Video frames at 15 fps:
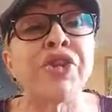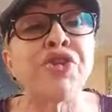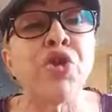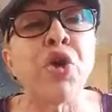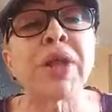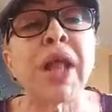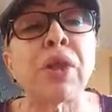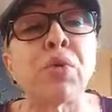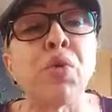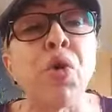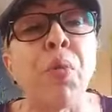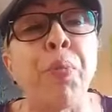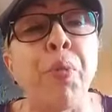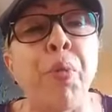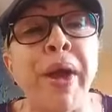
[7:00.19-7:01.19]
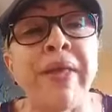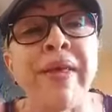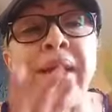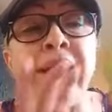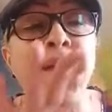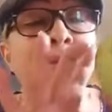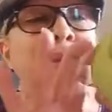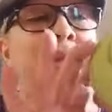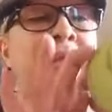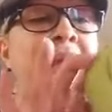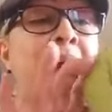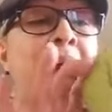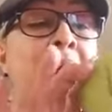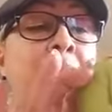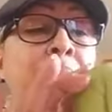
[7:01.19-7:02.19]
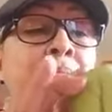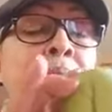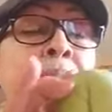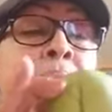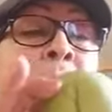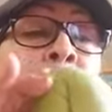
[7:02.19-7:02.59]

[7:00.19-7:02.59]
tallota tú lo puedes evitar.